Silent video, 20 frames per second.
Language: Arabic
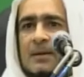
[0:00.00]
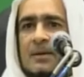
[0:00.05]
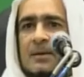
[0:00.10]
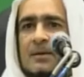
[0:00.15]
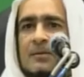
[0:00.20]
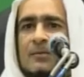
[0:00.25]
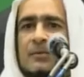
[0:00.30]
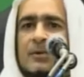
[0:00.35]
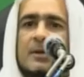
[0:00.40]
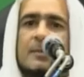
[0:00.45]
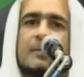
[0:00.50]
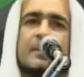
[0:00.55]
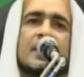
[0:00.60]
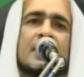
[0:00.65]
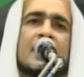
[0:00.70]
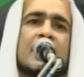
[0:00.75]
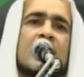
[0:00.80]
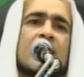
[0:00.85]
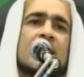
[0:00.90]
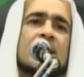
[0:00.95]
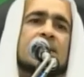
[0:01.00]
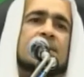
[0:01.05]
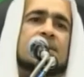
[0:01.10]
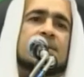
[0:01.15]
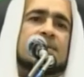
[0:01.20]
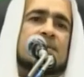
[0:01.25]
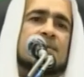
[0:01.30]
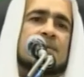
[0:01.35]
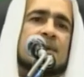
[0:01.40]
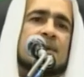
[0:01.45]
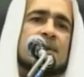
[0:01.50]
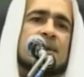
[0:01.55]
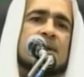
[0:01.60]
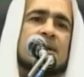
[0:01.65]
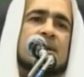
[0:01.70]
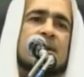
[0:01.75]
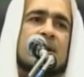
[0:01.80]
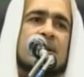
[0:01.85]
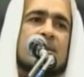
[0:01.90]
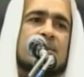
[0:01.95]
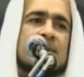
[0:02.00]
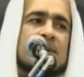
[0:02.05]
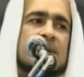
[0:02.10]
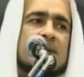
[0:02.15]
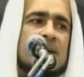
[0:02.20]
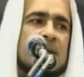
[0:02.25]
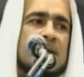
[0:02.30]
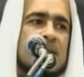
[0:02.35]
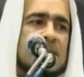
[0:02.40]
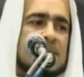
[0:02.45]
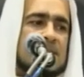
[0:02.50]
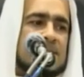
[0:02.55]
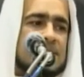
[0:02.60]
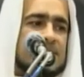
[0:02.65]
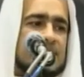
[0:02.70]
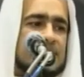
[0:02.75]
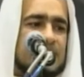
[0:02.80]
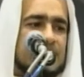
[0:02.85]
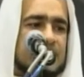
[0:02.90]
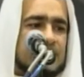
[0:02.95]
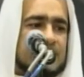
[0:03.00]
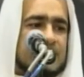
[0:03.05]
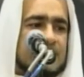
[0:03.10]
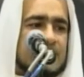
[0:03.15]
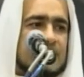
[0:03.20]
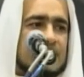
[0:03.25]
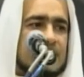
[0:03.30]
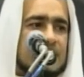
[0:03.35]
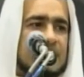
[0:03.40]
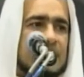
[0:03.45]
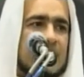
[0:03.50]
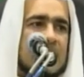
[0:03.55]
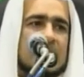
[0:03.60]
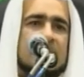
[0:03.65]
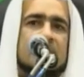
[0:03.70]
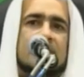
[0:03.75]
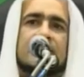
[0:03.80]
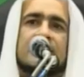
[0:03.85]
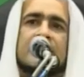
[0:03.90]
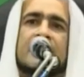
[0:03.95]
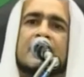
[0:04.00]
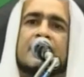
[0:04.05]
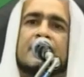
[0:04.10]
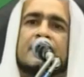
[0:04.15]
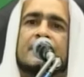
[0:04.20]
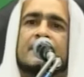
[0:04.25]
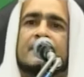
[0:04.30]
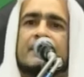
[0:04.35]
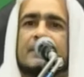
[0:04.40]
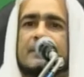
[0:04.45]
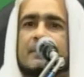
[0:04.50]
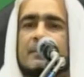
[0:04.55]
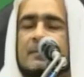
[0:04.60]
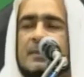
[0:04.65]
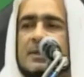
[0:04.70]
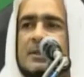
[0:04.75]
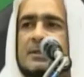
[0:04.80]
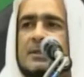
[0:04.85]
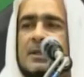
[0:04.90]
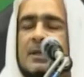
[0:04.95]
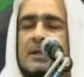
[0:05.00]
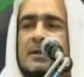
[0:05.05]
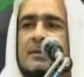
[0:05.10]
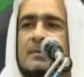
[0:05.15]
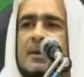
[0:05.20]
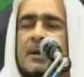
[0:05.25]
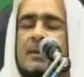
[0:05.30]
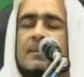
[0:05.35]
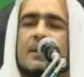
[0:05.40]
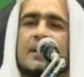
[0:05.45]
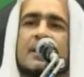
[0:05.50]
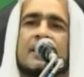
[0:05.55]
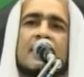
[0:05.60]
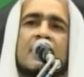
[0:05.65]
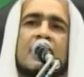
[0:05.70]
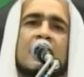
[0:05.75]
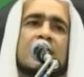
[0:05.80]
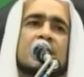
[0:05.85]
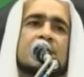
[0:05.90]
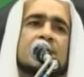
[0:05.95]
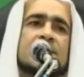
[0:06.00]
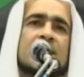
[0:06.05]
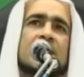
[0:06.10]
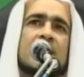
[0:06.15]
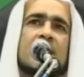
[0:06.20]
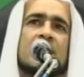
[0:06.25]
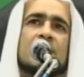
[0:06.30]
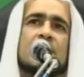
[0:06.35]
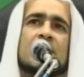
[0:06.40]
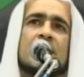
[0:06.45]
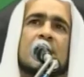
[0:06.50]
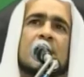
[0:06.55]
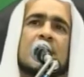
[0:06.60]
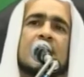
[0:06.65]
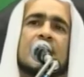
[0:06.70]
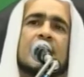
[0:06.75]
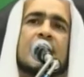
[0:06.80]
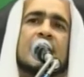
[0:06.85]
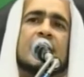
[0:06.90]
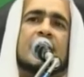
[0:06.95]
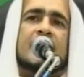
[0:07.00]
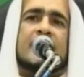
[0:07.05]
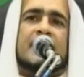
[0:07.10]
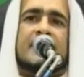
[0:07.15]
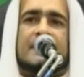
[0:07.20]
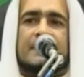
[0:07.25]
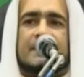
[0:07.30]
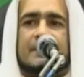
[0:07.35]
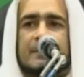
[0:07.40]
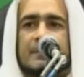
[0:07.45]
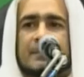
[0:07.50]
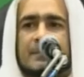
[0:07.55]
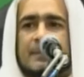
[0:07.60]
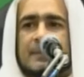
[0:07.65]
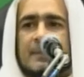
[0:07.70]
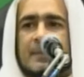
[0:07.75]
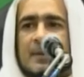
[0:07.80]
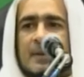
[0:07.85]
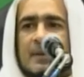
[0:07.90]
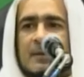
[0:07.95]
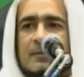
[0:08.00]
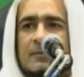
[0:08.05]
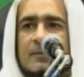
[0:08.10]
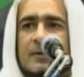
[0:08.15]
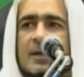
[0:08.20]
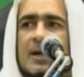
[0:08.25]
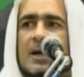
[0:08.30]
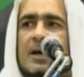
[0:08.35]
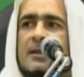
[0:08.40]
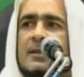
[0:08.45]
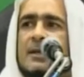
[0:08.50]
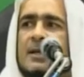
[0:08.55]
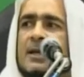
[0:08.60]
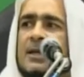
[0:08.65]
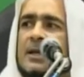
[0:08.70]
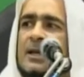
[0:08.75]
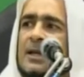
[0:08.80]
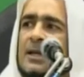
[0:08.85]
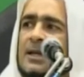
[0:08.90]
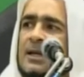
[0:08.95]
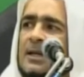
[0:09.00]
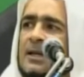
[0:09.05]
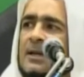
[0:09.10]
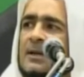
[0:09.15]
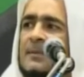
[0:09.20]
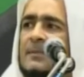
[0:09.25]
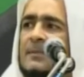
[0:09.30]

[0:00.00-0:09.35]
في ميلاد وذكرى ميلاد فاطمة بنت الإمام الكاظم سلام الله عليه في هذه الليلة